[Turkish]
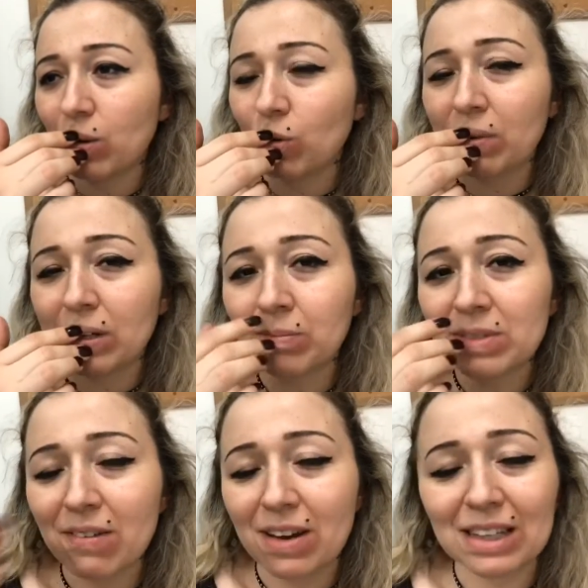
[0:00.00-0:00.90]
Umarım
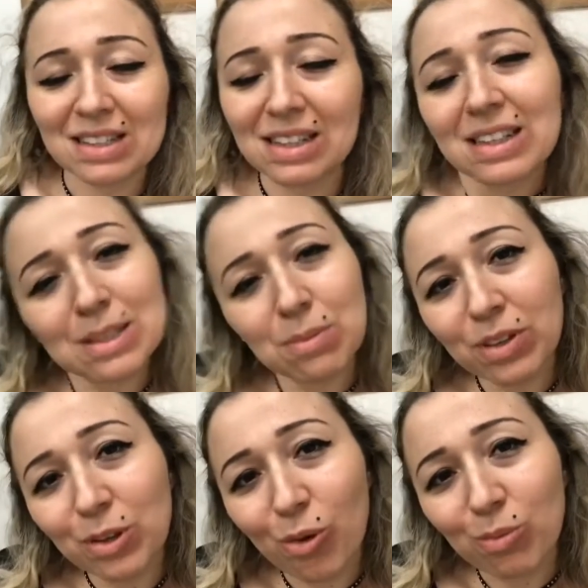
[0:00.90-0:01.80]
severek izlediğiniz bir
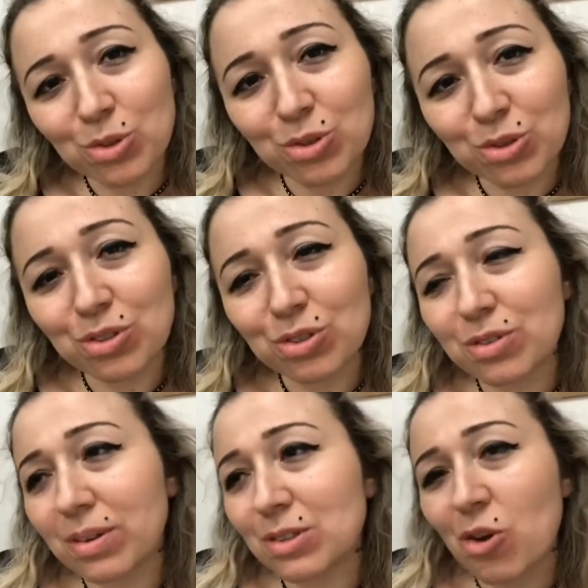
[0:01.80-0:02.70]
video olmuştur.
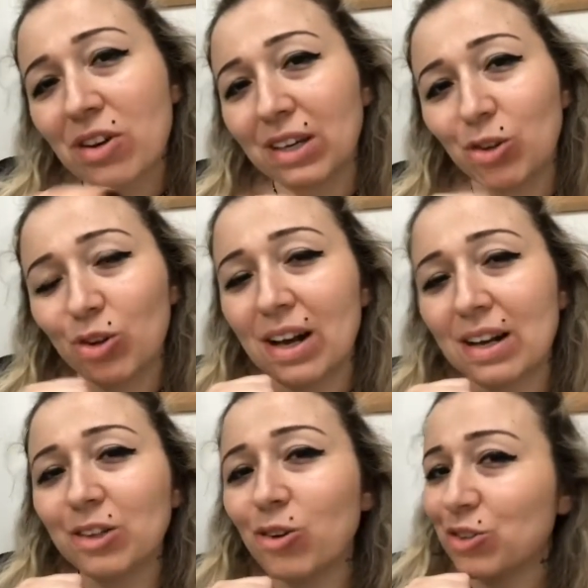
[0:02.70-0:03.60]
Sonraki
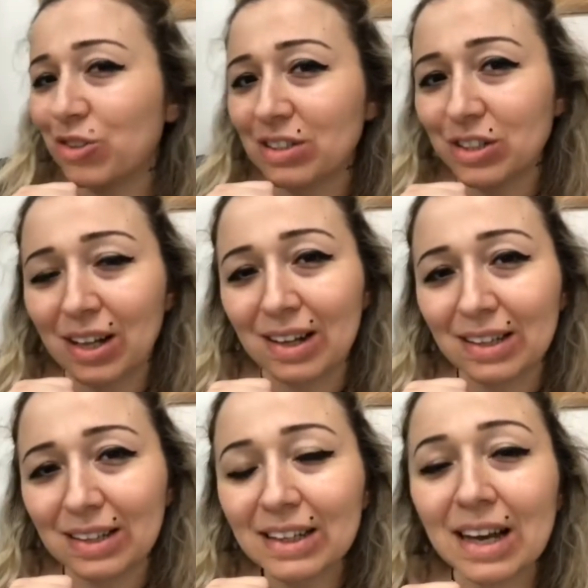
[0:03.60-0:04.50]
videolarda görüşürüz inşallah
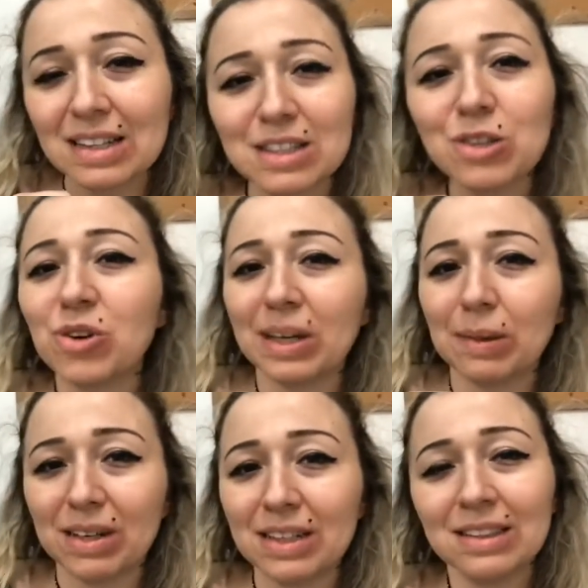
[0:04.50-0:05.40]
yine. Kendinize çok
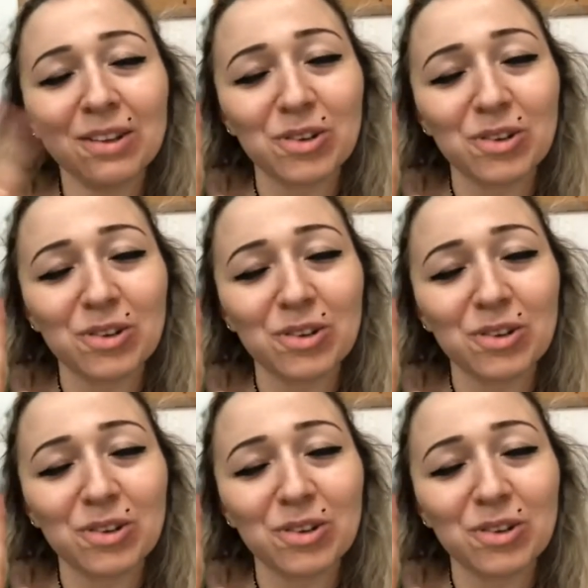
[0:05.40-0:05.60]
iyi bakın.